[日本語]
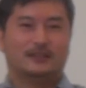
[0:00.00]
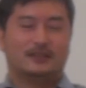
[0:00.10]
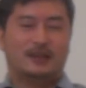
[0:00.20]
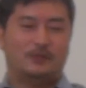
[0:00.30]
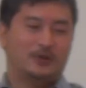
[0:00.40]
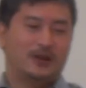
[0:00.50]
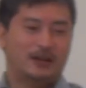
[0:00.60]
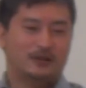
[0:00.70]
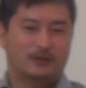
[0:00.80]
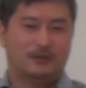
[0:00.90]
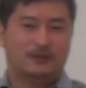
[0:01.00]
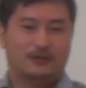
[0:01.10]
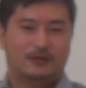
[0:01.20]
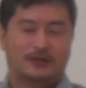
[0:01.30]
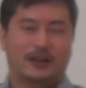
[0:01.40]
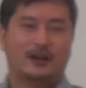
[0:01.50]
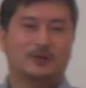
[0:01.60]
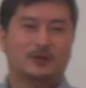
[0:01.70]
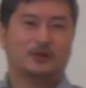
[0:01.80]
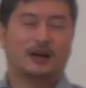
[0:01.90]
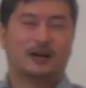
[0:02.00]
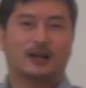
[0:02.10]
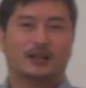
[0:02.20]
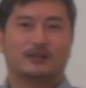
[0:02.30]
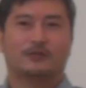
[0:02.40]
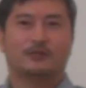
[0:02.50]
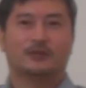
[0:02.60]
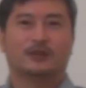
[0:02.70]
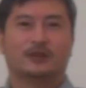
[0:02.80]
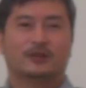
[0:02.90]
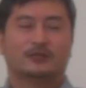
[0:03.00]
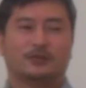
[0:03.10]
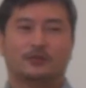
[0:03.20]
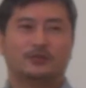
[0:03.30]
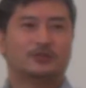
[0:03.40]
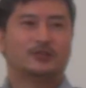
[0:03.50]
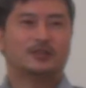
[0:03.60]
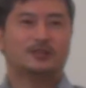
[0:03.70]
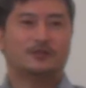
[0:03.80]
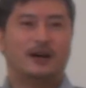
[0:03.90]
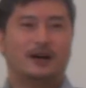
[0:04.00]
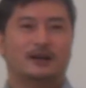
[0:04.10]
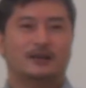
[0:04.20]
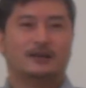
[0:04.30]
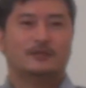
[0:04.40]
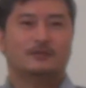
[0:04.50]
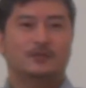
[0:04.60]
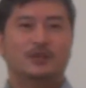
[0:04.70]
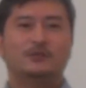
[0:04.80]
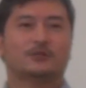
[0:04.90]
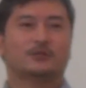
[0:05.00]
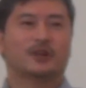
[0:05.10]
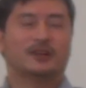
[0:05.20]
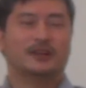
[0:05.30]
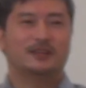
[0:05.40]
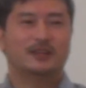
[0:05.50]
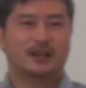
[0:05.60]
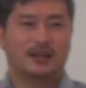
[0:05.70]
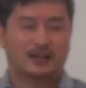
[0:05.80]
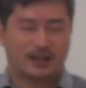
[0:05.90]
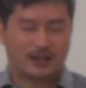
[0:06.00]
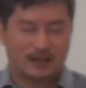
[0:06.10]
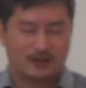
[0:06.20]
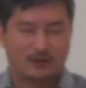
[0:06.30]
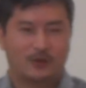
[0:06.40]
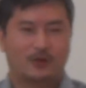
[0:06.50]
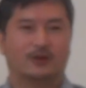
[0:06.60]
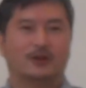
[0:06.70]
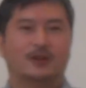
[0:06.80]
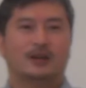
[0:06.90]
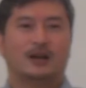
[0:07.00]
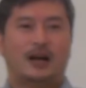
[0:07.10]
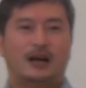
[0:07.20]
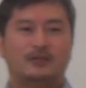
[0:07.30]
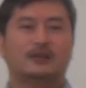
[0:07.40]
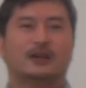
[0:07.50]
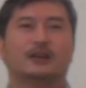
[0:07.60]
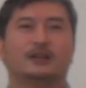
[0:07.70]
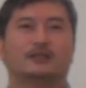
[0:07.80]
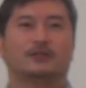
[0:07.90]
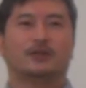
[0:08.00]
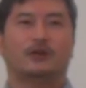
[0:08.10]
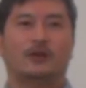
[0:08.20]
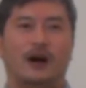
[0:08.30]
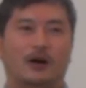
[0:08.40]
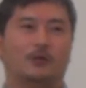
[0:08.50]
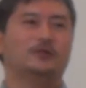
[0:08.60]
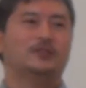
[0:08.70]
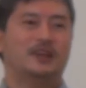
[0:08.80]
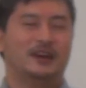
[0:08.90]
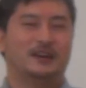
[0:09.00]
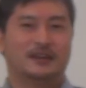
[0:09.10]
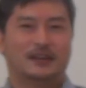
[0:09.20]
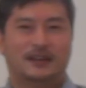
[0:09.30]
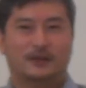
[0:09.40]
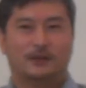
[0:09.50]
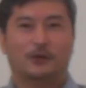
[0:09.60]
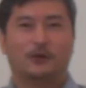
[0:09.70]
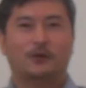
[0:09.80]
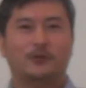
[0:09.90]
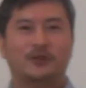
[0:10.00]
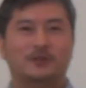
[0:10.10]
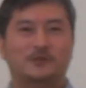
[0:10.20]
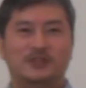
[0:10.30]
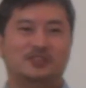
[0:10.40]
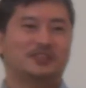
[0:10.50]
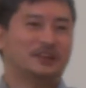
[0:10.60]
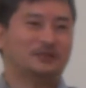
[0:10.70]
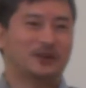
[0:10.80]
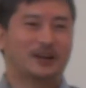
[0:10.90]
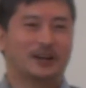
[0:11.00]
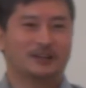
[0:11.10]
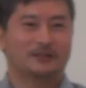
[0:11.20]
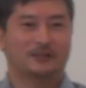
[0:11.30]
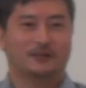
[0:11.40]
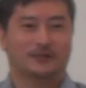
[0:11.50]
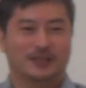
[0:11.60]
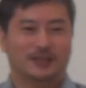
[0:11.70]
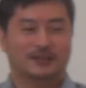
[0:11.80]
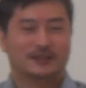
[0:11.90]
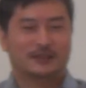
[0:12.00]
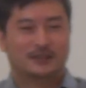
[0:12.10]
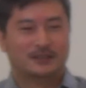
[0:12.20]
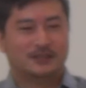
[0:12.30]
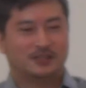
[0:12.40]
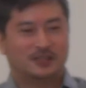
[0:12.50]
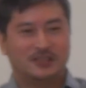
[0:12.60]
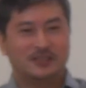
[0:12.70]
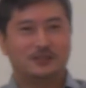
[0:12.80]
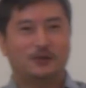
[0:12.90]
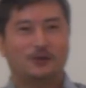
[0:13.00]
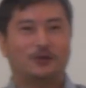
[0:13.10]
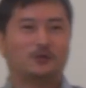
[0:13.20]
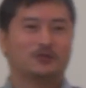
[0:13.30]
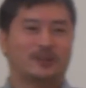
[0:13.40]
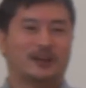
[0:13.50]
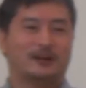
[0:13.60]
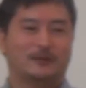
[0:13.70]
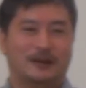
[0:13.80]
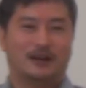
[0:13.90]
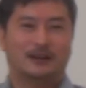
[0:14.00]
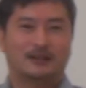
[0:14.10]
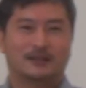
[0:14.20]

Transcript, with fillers: ヘブライの手紙にも書かれているようにその人たちは見ることができなかったけれどもはるかにそれを仰いで喜びに満ちてたと書かれているように信仰を持つならば